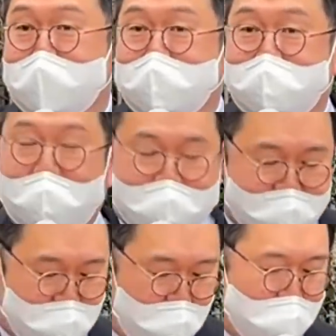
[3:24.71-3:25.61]

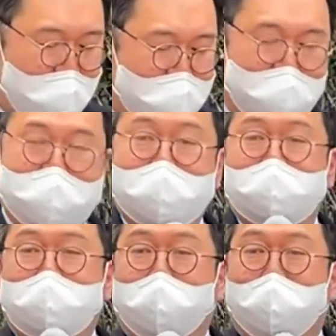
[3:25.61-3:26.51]
지사직 절반을
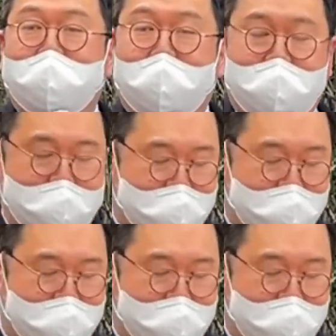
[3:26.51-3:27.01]
재판에